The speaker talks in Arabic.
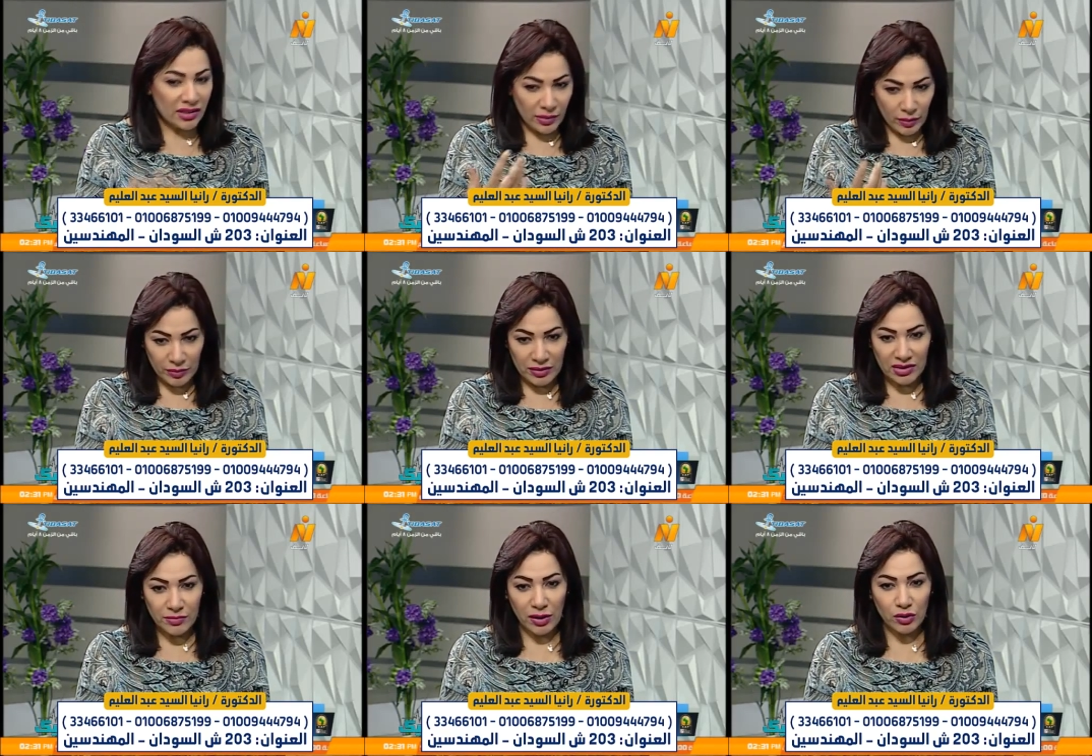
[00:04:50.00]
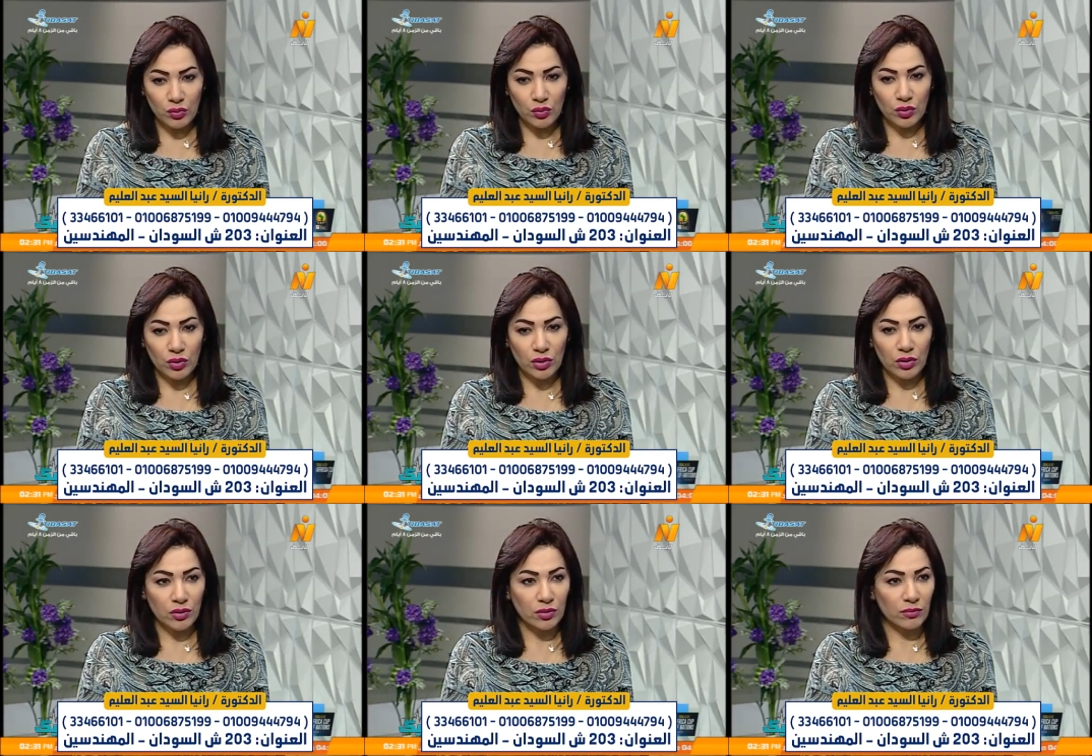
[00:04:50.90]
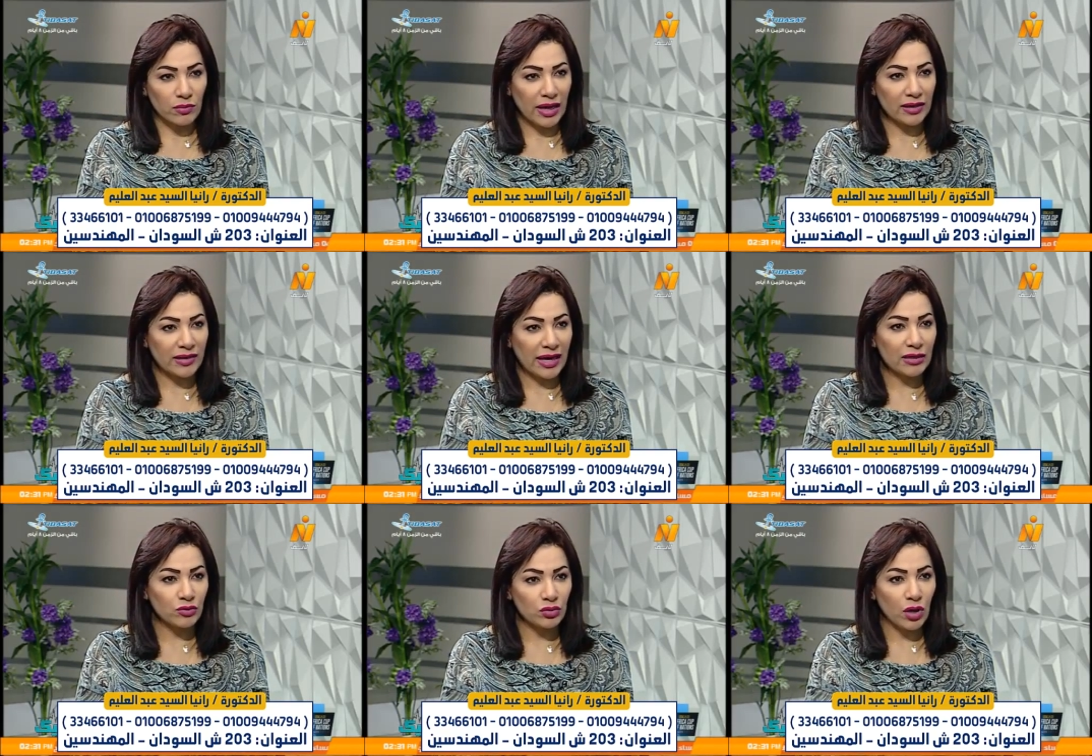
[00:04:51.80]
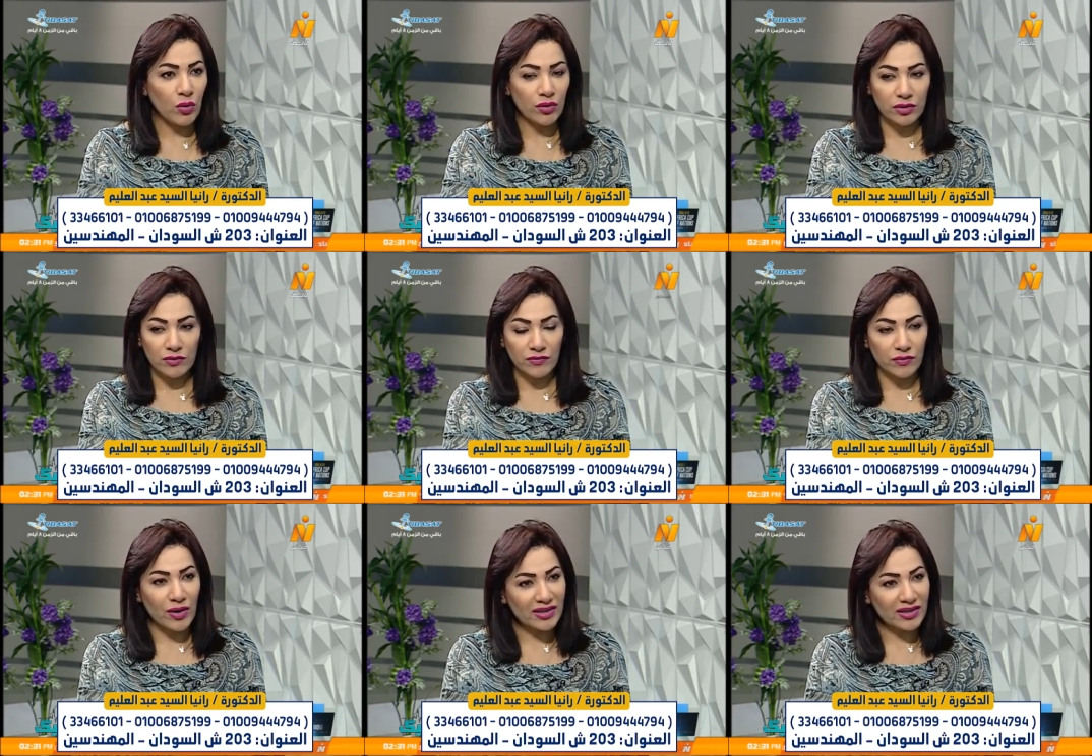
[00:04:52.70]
اتدهورت في وقت سريع جدا وتم بتر القدم